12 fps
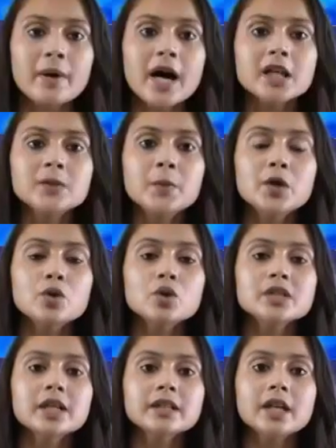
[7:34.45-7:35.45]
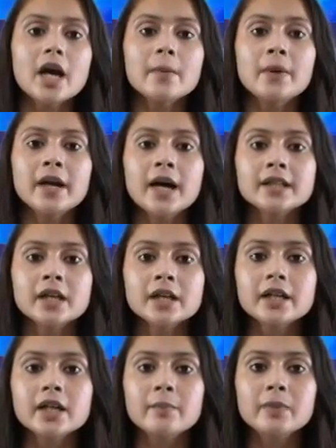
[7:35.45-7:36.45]
भारत पर हो सकता है
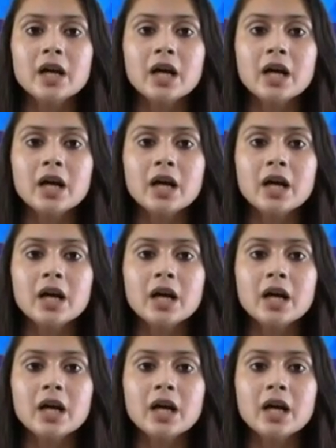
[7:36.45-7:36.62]
आतंकी हमला